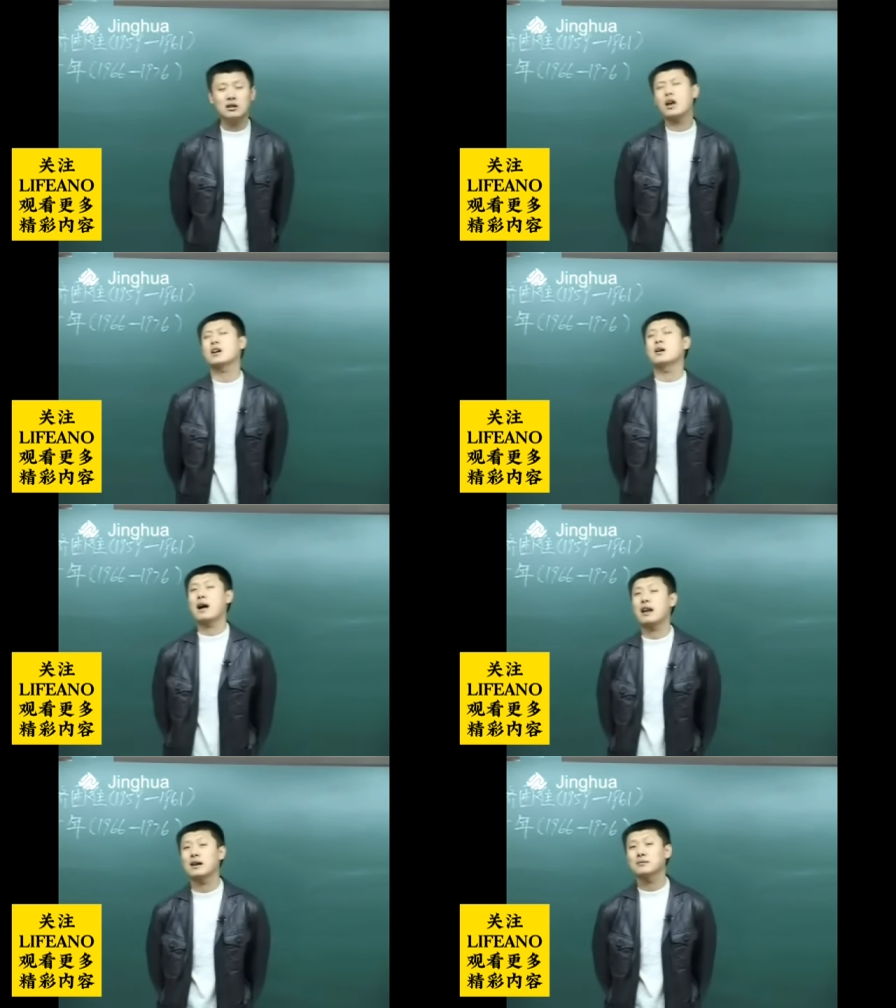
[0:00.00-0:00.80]
那太可
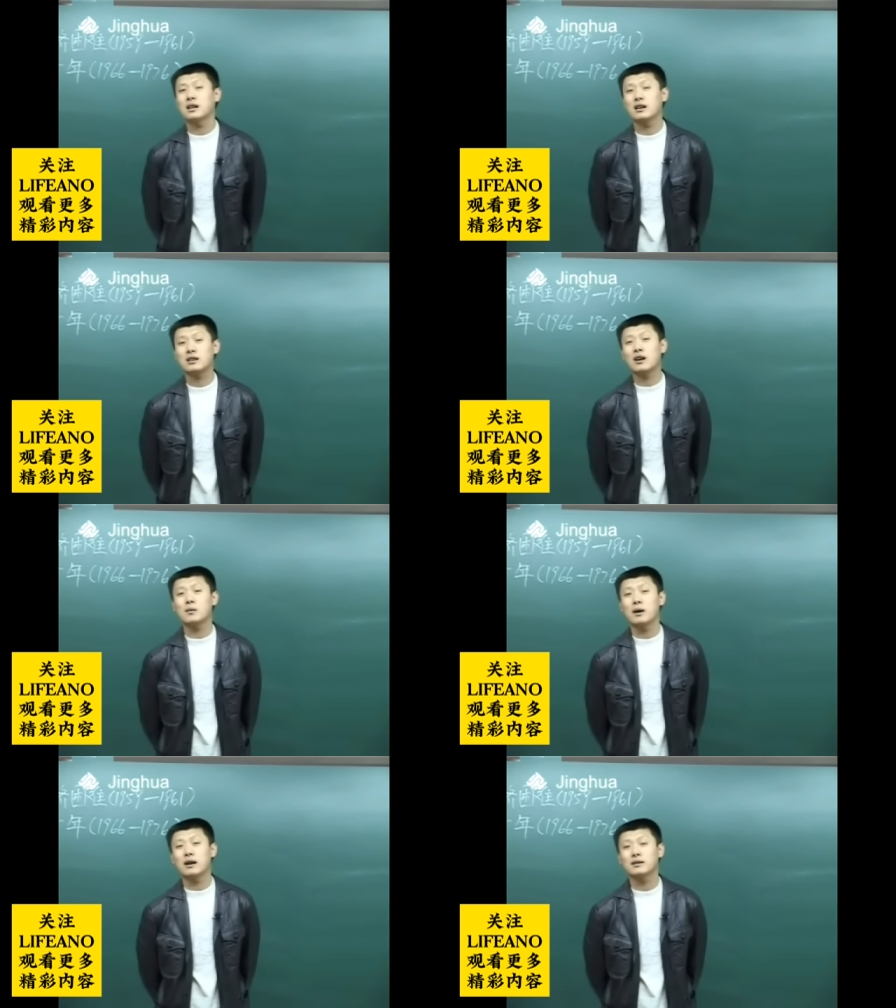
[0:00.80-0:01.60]
怕了，那太
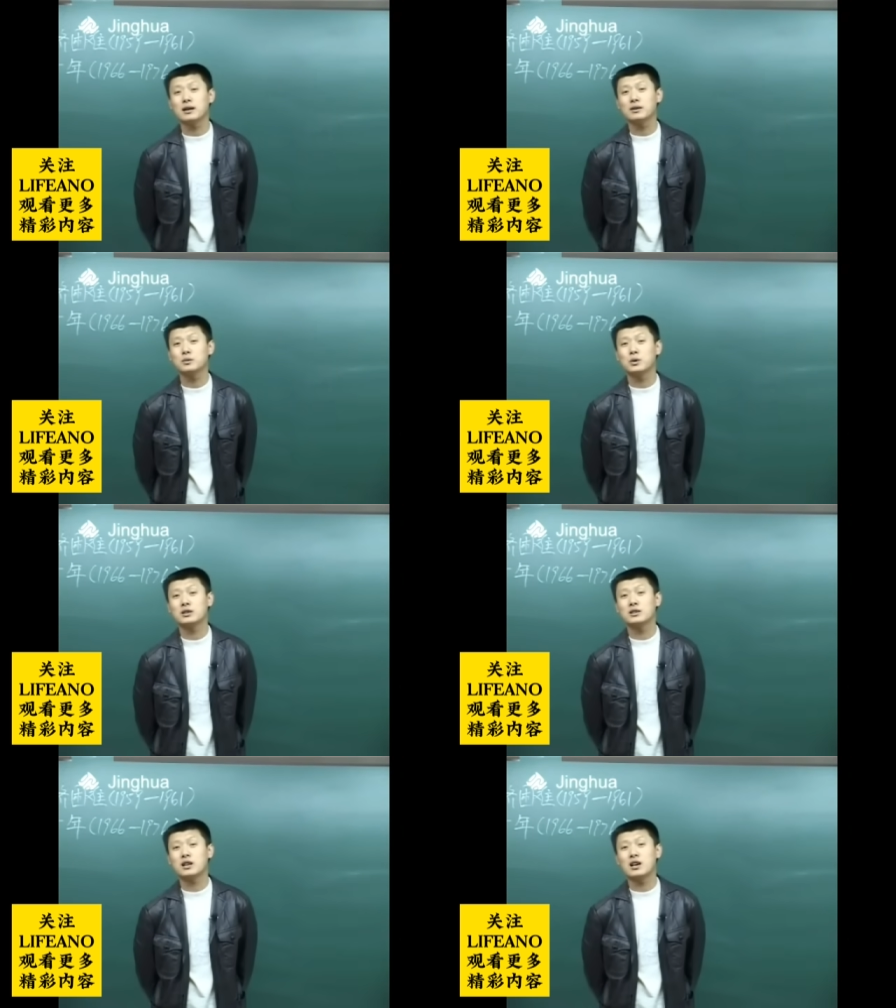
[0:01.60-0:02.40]
可怕了，那我
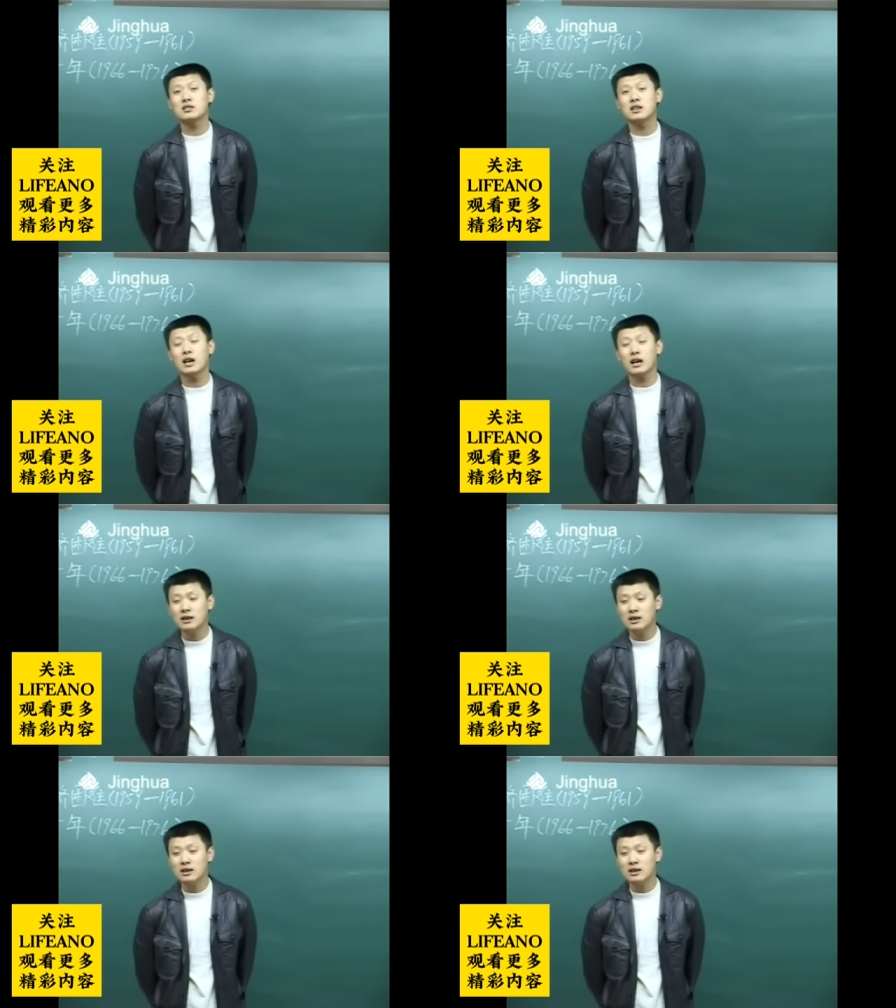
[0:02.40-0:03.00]
是诞生在。